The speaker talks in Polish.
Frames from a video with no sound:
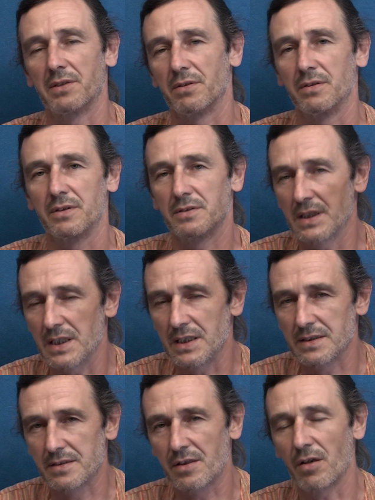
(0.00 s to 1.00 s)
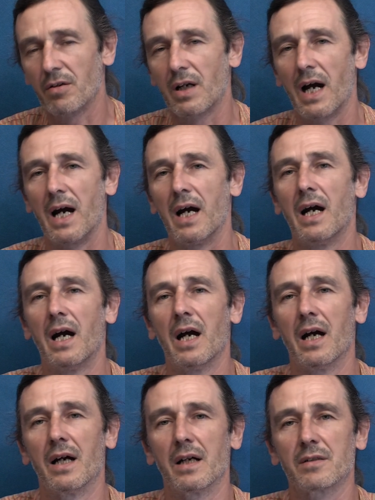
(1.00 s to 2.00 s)
to ogrodzenie, jest droga,
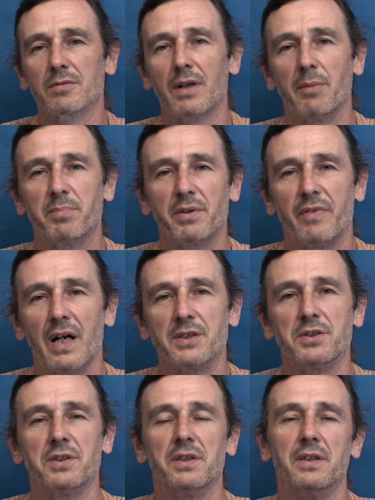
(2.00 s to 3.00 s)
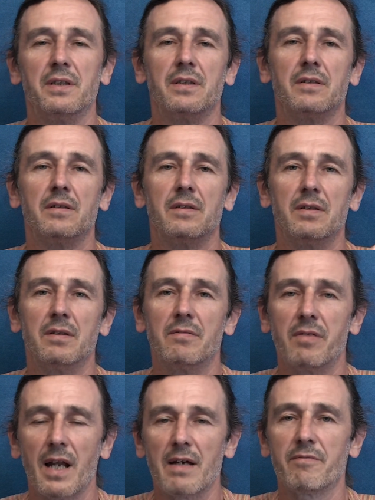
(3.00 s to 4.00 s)
która prowadzi y,
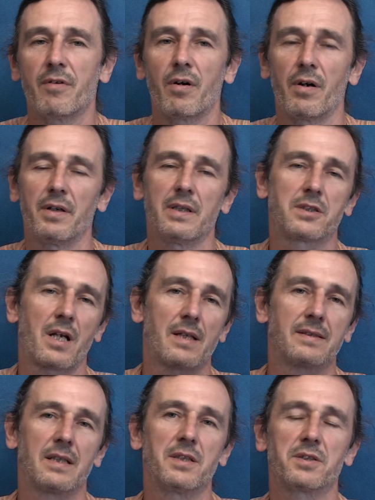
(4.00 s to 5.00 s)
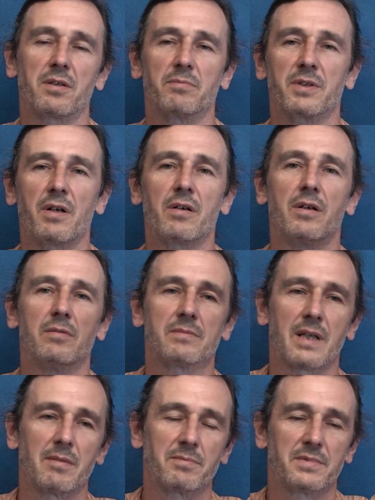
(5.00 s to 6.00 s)
w lewo i trzeba zejść tą drogą,
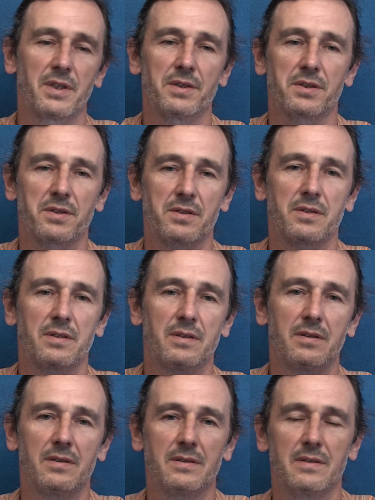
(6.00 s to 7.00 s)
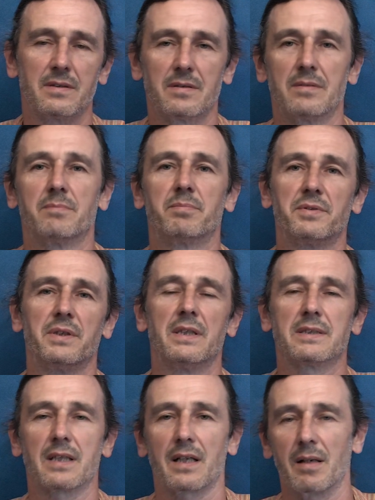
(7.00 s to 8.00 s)
tam gdzieś y, później
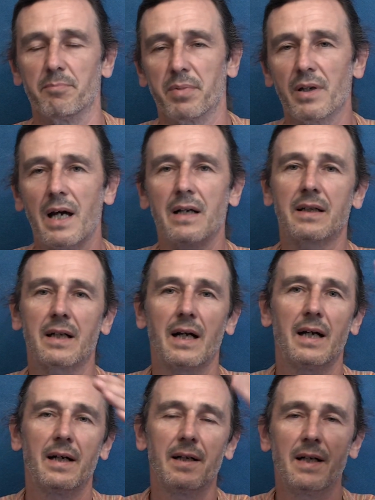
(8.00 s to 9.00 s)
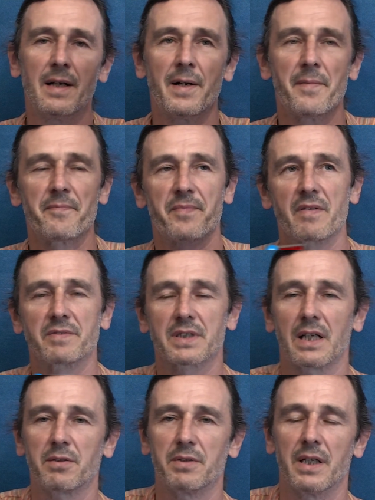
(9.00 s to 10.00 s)
jest taka polanka,
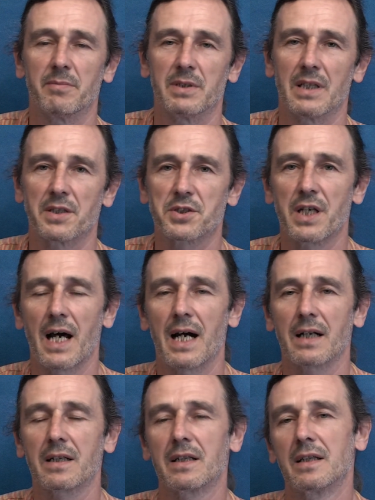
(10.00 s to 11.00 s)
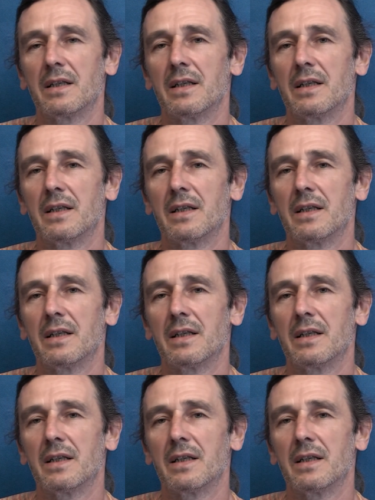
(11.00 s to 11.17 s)
wskakujemy na szlak,